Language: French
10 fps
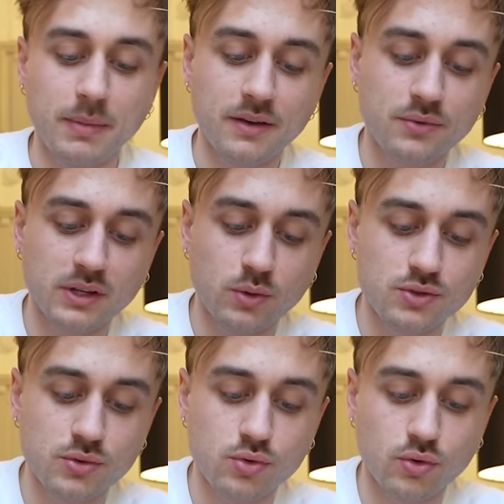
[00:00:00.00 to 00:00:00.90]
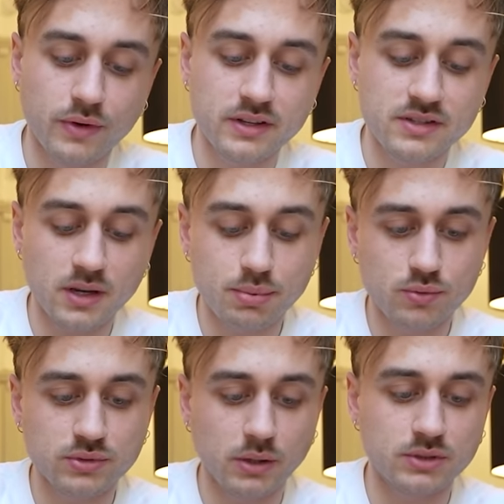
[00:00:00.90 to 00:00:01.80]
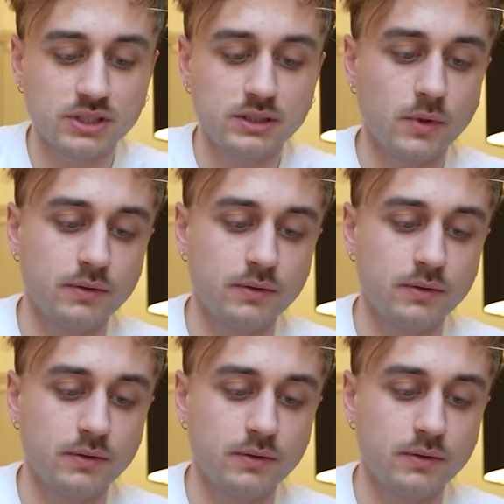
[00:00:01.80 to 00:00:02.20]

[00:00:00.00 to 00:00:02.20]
Bref, on a trois sauces donc on va tester un peu tout ça aussi.